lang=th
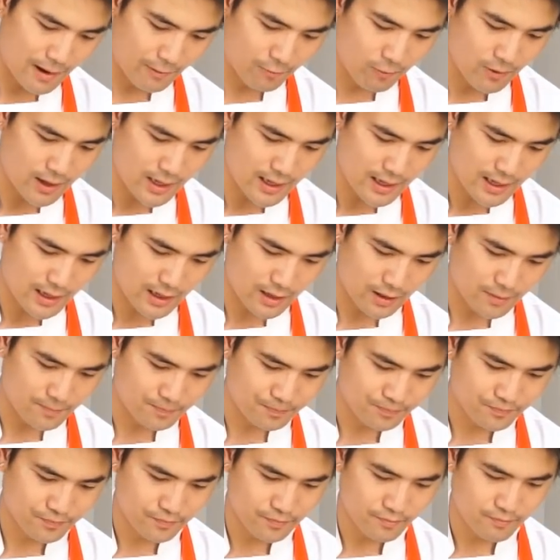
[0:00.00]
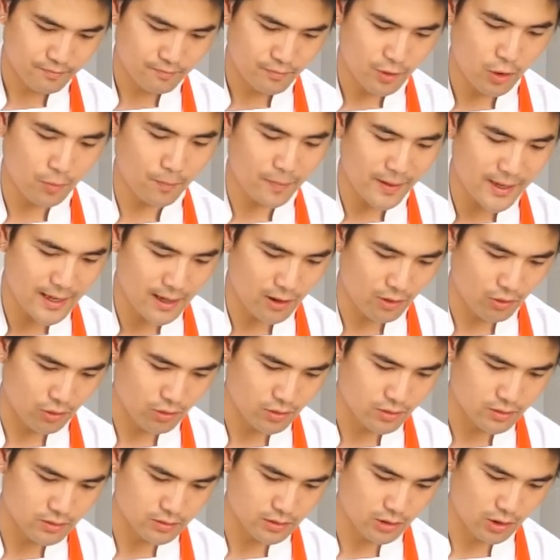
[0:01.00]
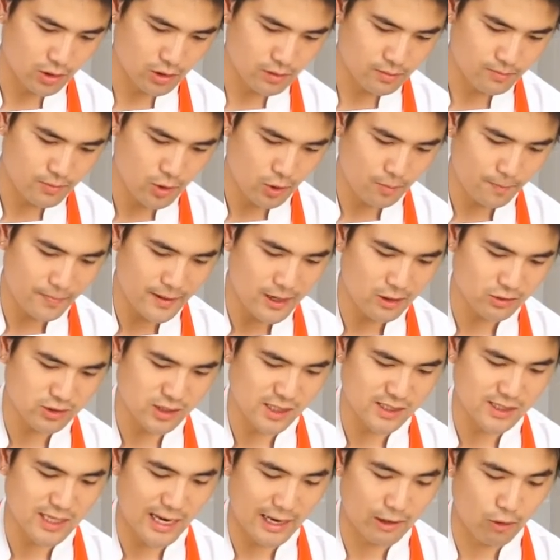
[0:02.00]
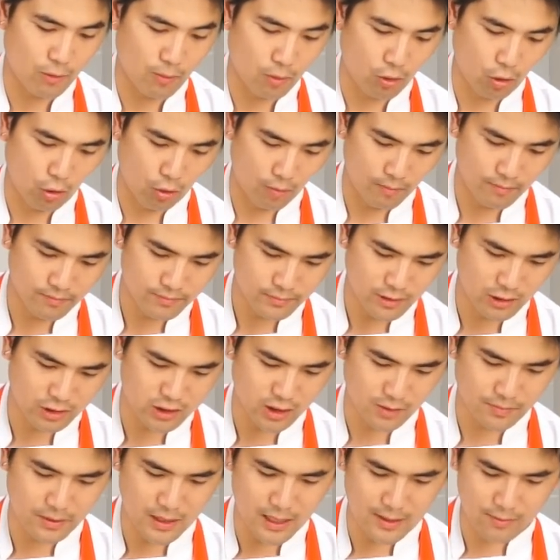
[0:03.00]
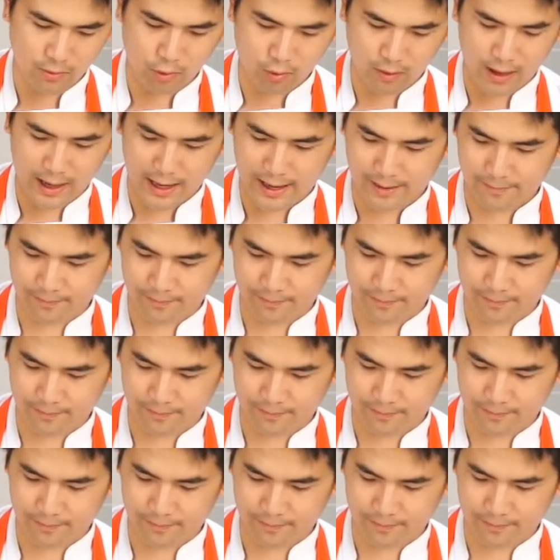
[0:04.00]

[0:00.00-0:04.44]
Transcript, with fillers: แบบว่าเปรี้ยวๆเนาะเปรี้ยวๆใสๆขมๆเราจะเพิ่มควา